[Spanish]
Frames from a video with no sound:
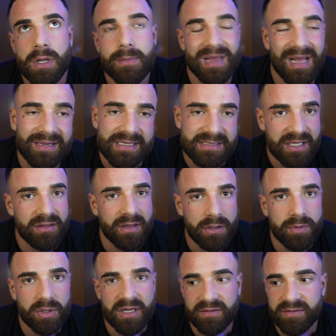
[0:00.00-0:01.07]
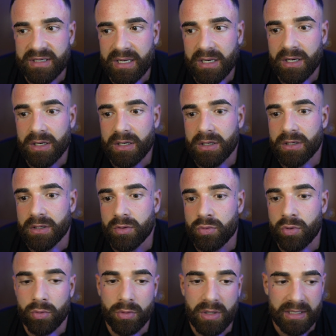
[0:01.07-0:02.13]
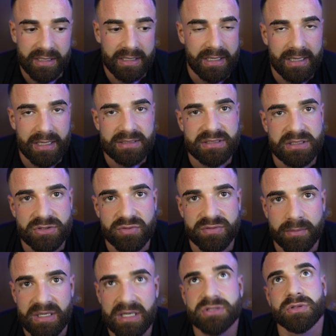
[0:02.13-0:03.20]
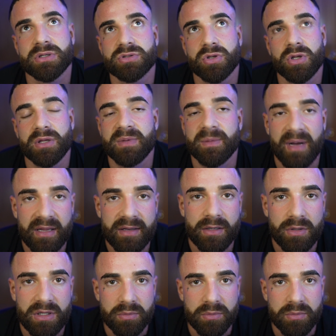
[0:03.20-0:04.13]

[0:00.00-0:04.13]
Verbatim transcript: me da tristeza, ¿no? Porque al final uno nunca quiere alejarse de su familia, sobre todo de mi madre ¿no?